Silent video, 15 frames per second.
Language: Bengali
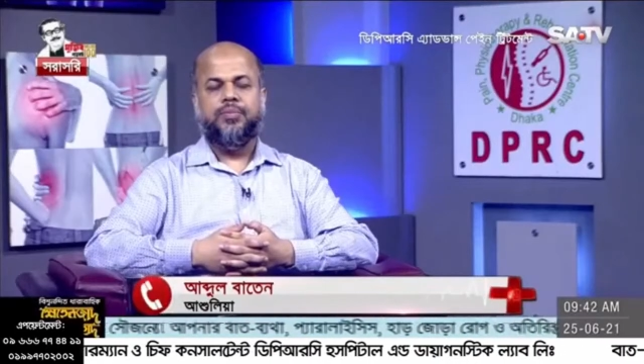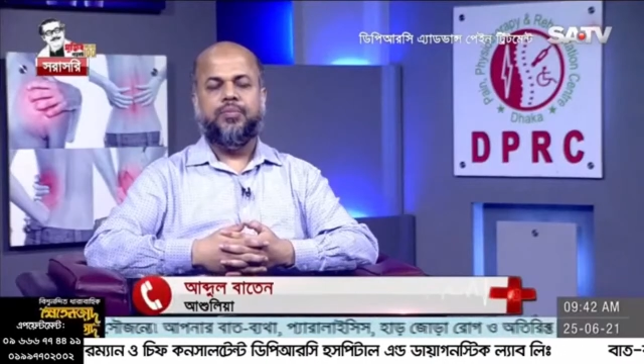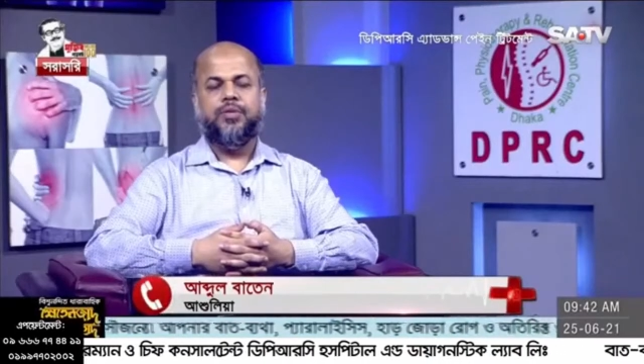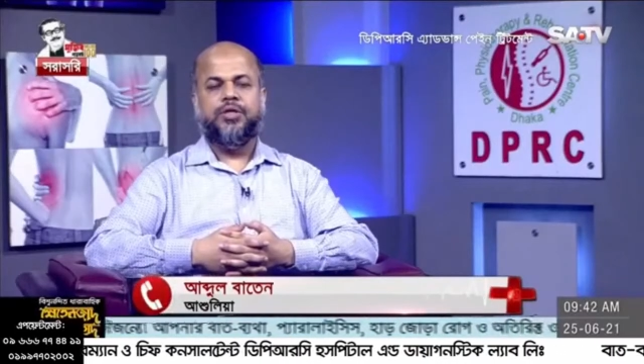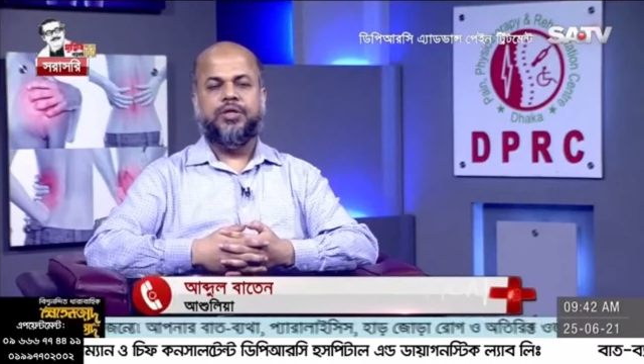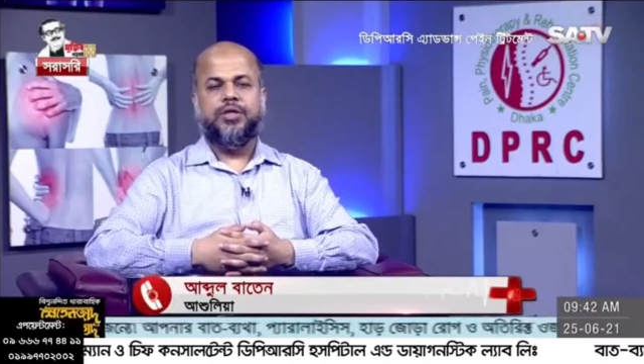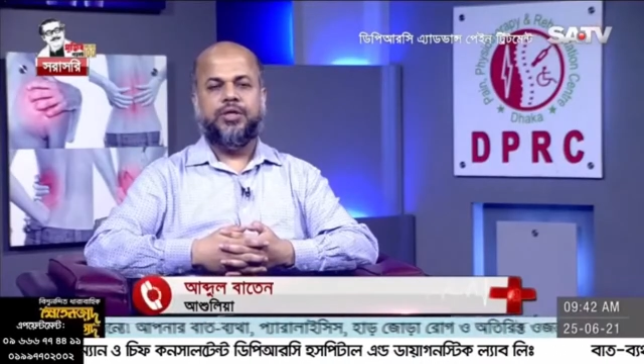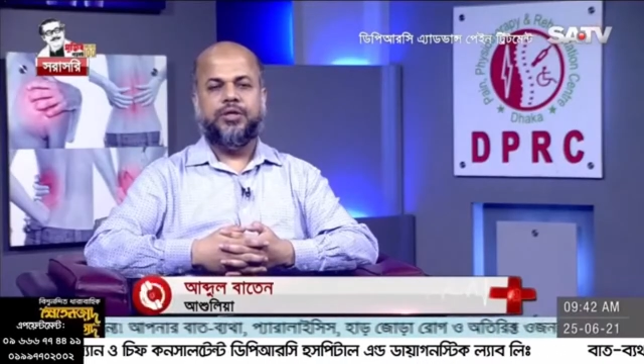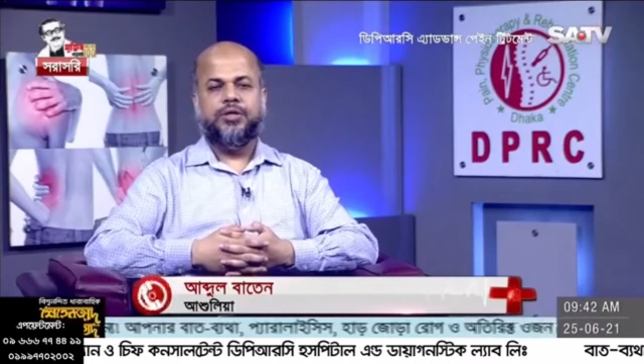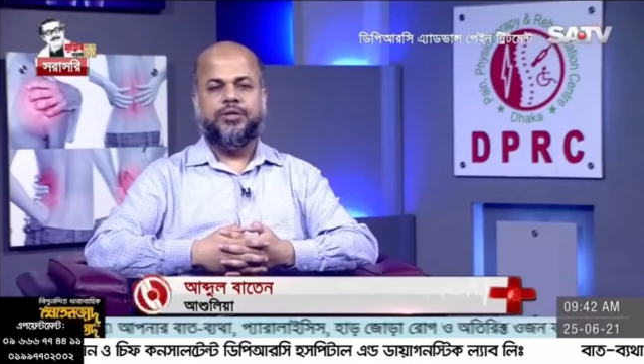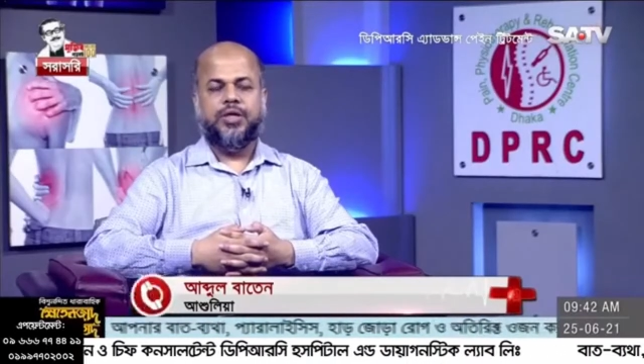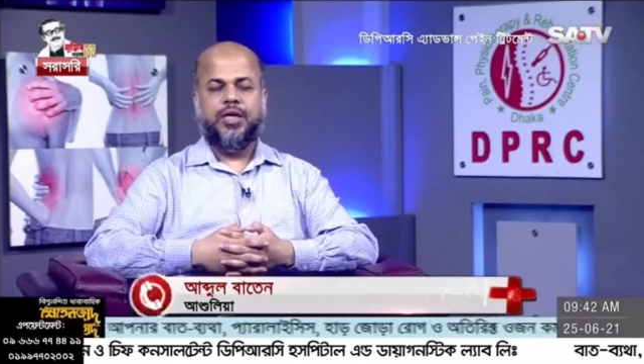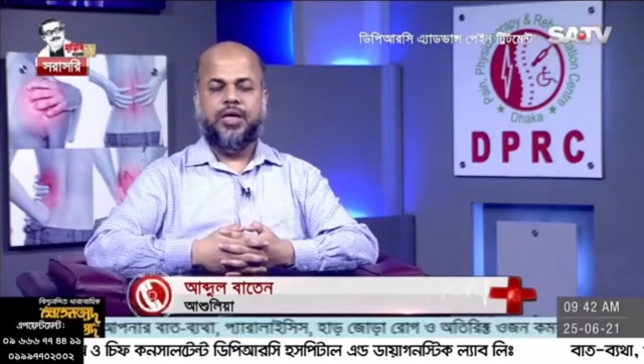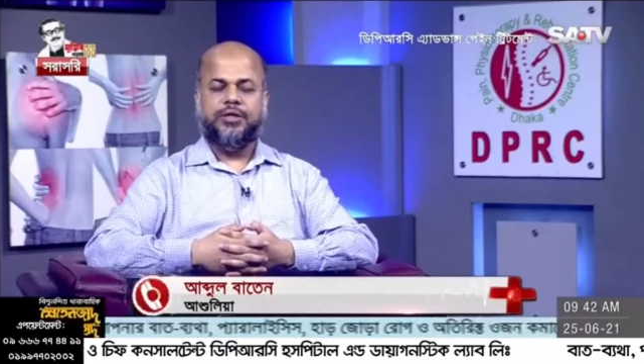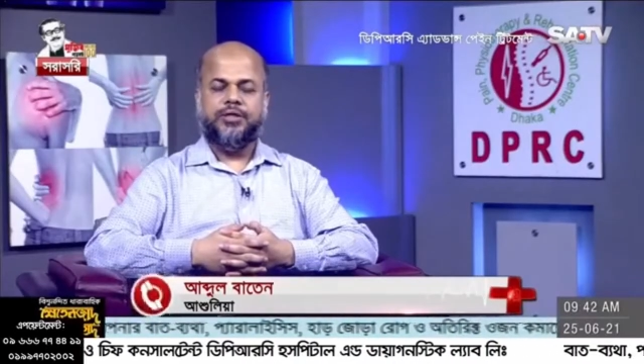পঁয়তাল্লিশ
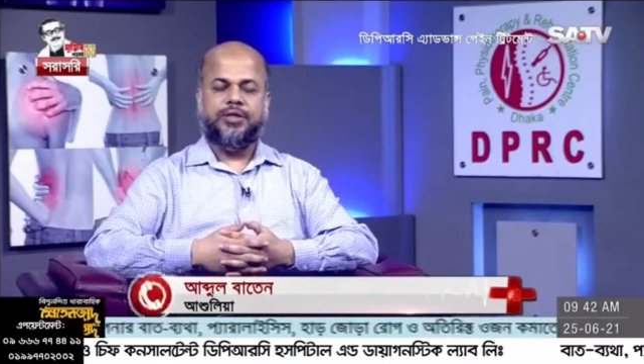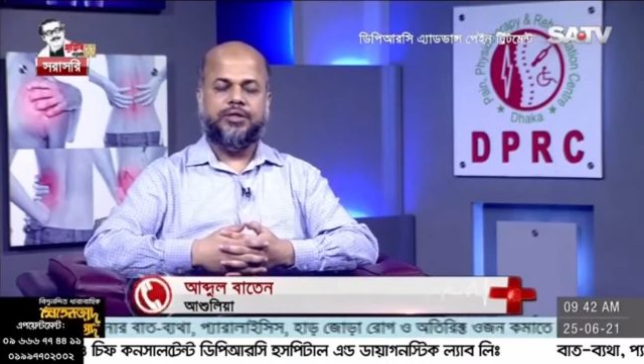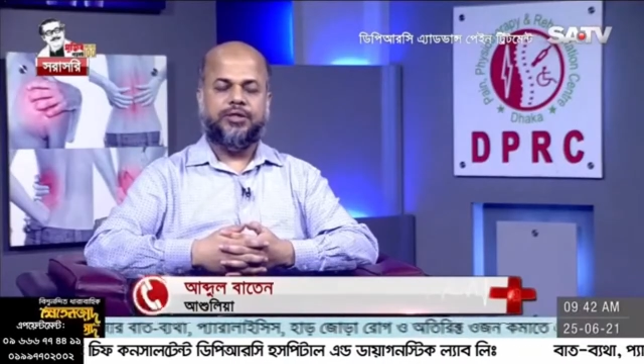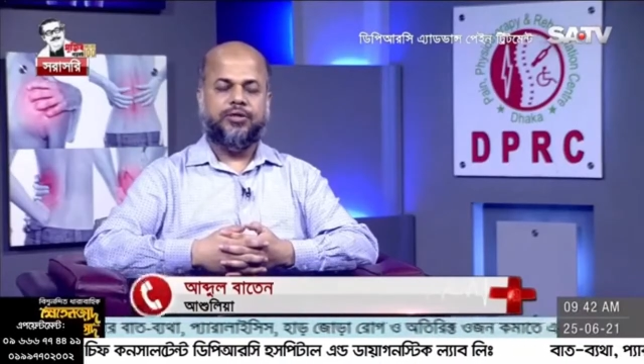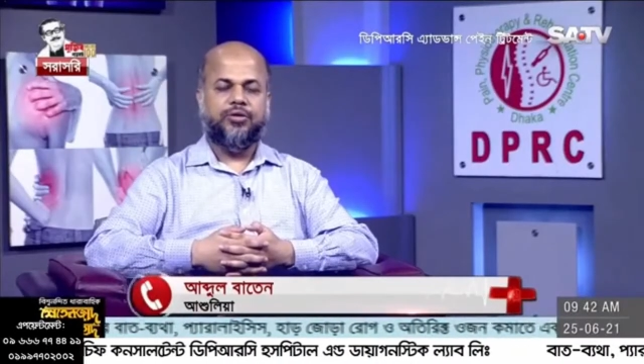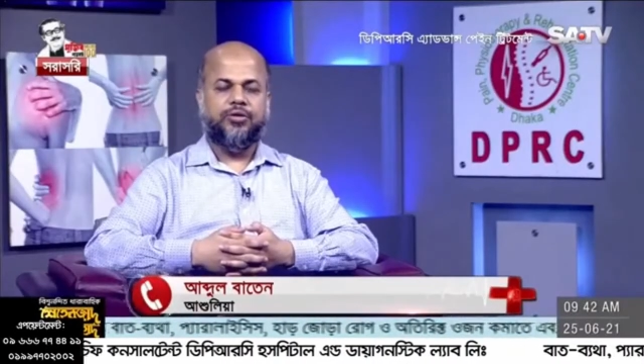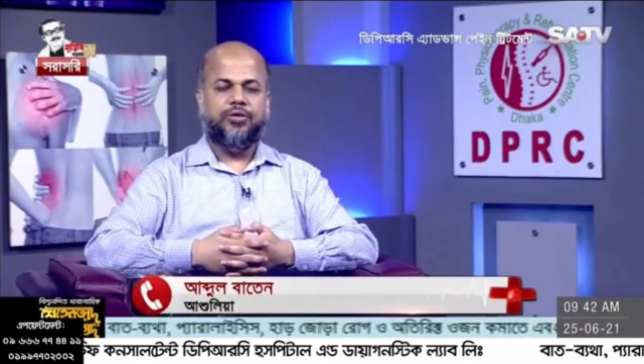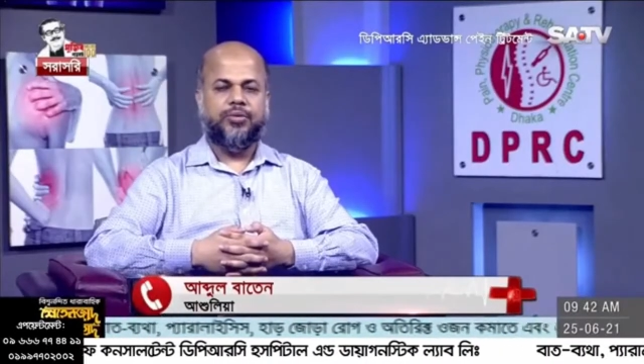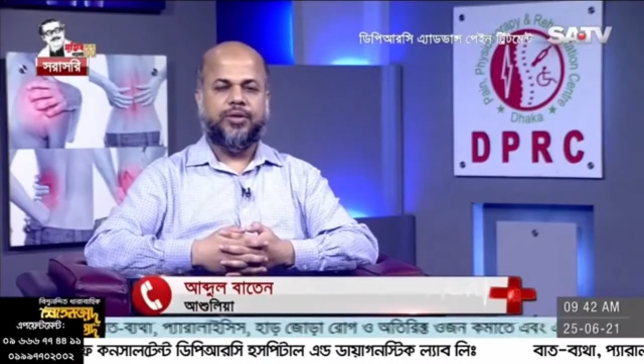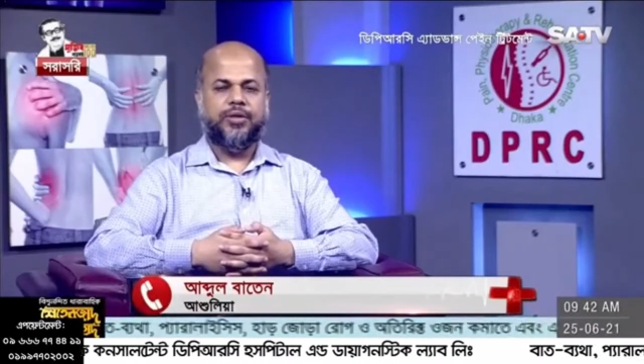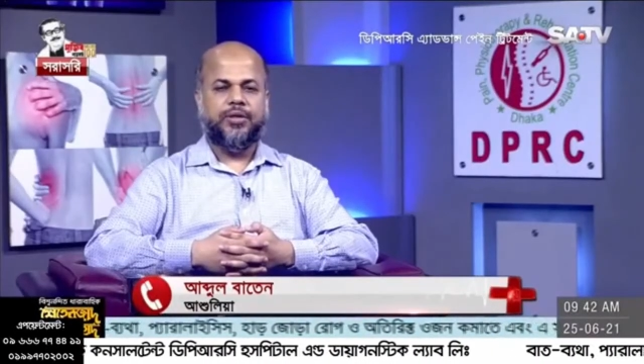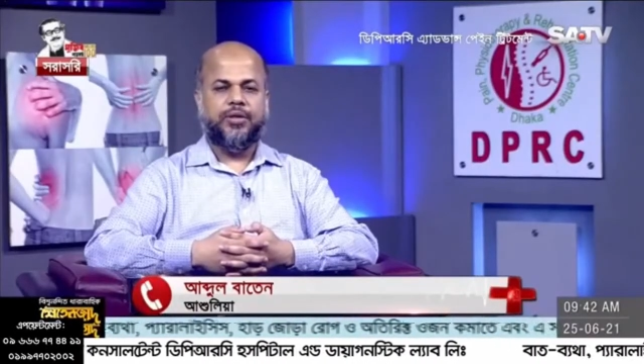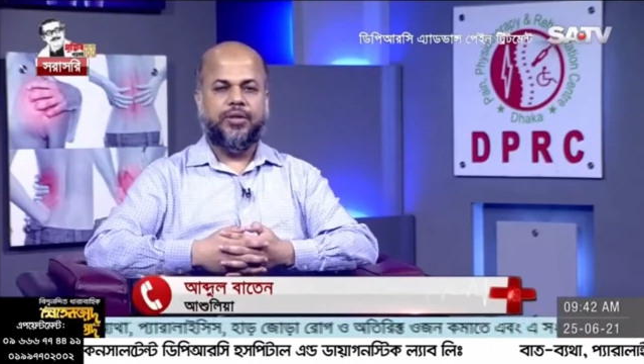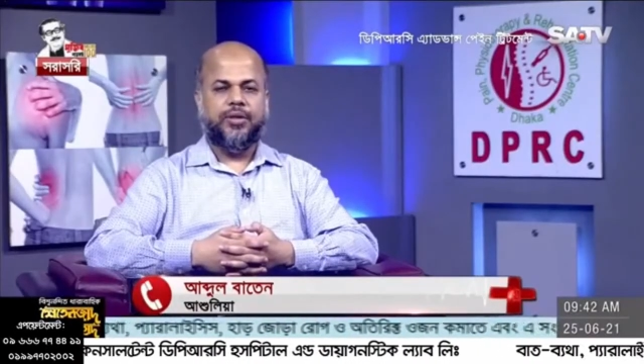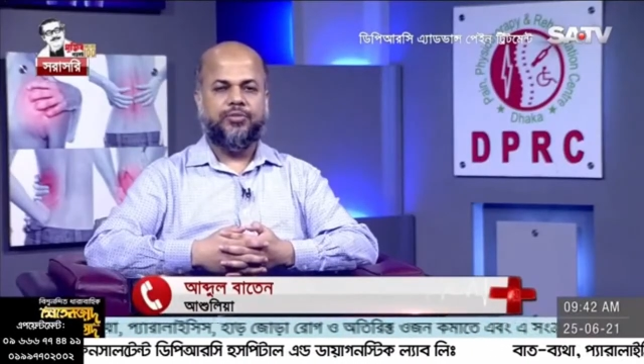আচ্ছা জি ধন্যবাদ
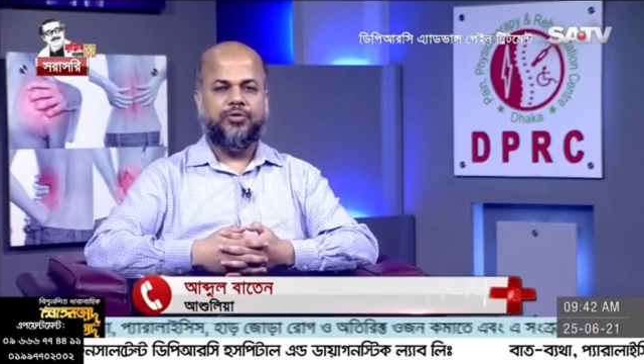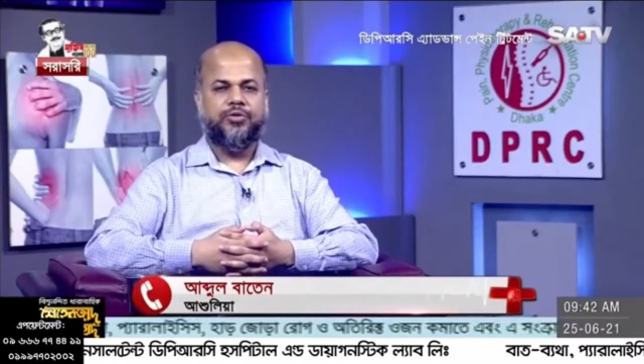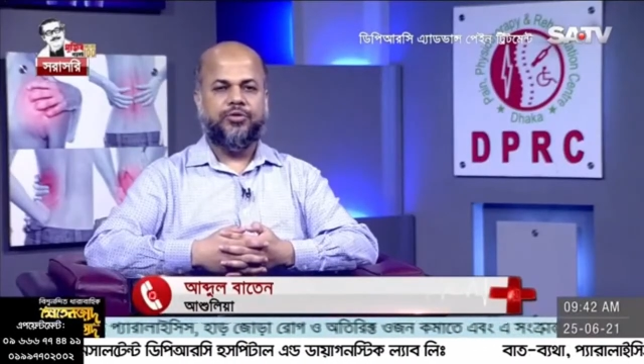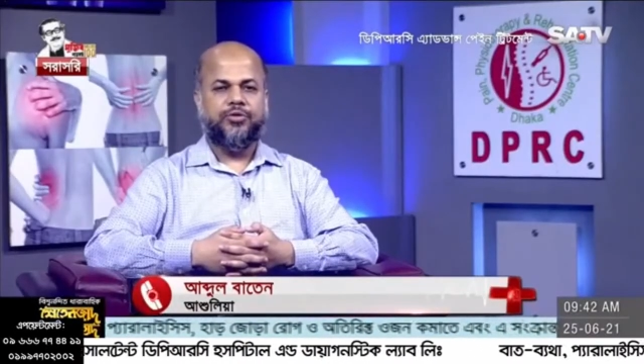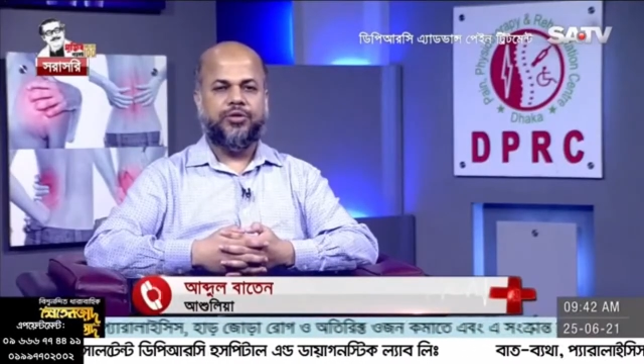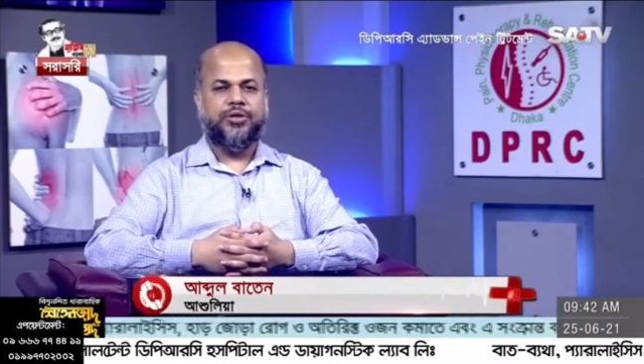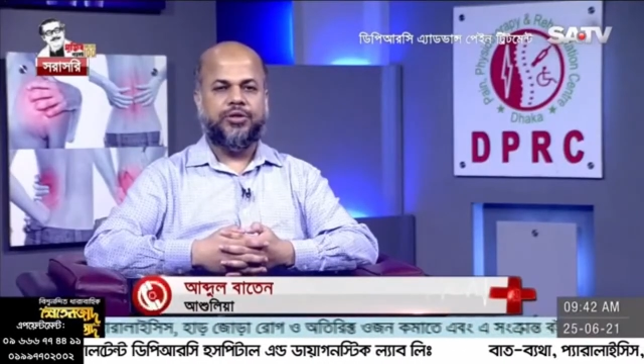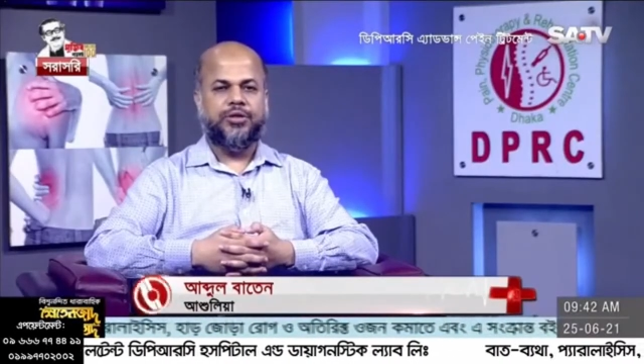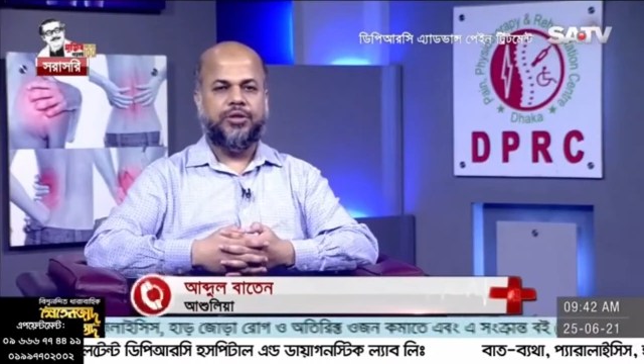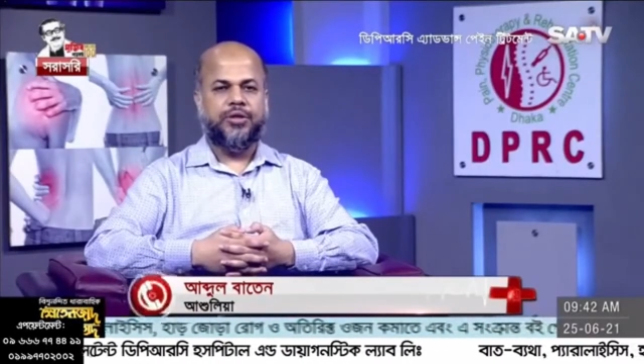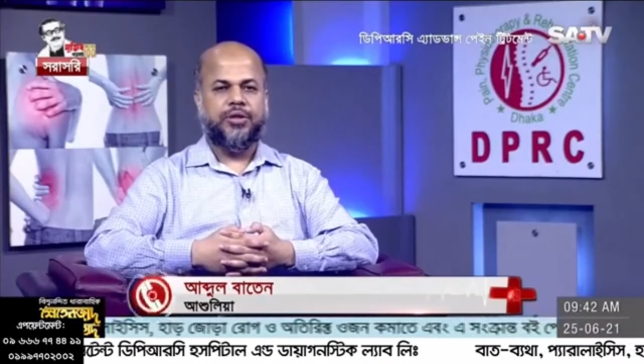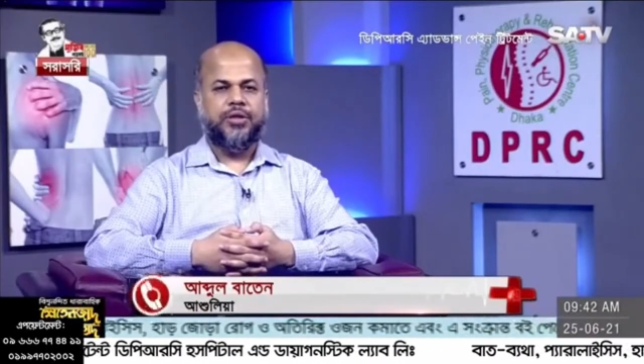আমি উত্তর দিচ্ছি